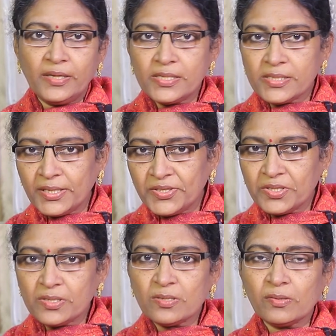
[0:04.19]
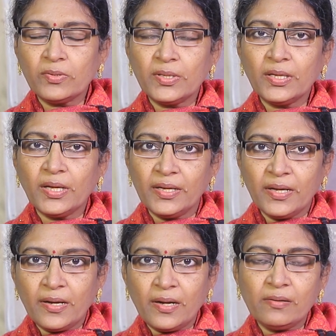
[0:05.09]
డిసైడ్ చేస్తోంది అని
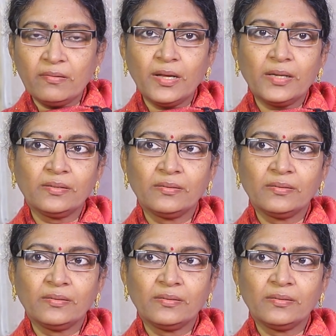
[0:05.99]
నేను అంటున్నా